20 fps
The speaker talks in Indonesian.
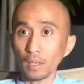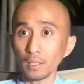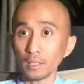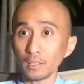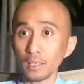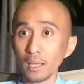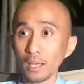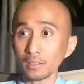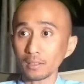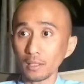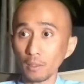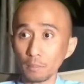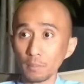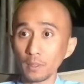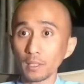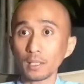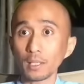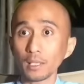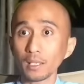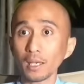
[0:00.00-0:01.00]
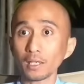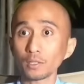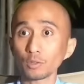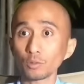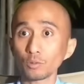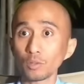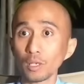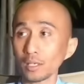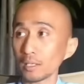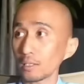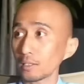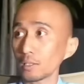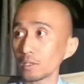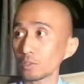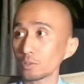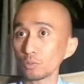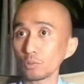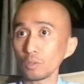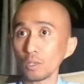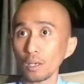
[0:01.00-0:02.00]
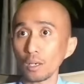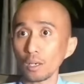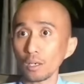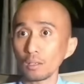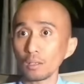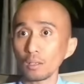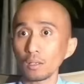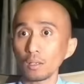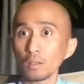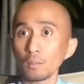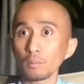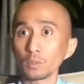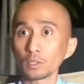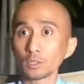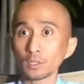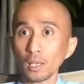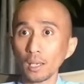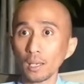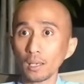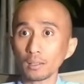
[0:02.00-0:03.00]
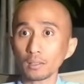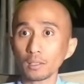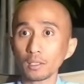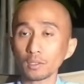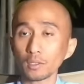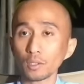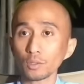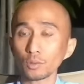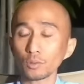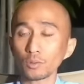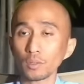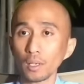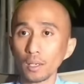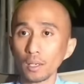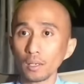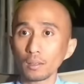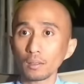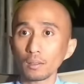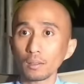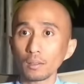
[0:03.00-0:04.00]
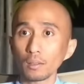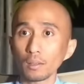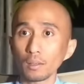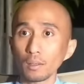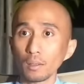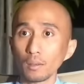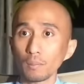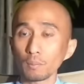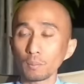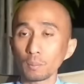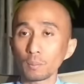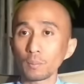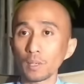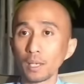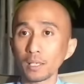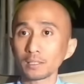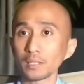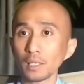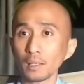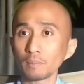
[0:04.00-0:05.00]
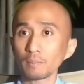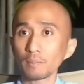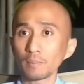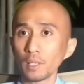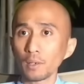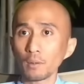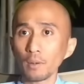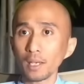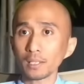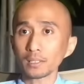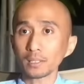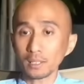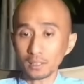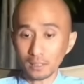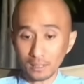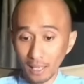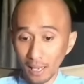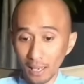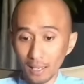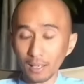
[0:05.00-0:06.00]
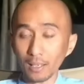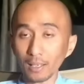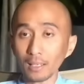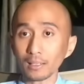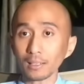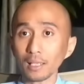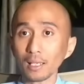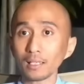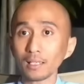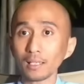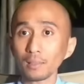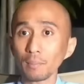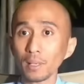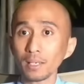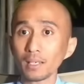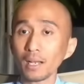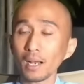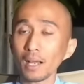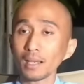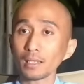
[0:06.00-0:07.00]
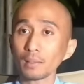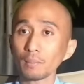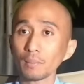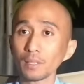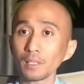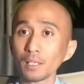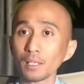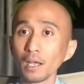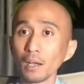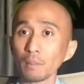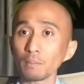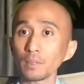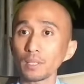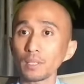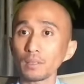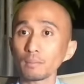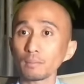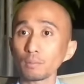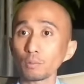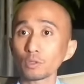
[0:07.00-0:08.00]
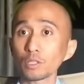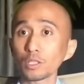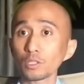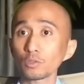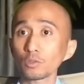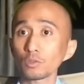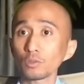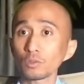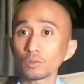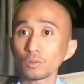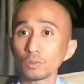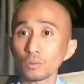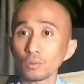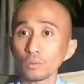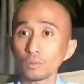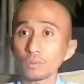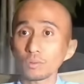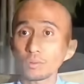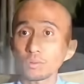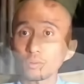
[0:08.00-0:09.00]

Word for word: ada data pikiran sudah kita sudah besar, kita sudah belanjak dewasa sekarang kita ini ya beda lagi menyikapi puting susu.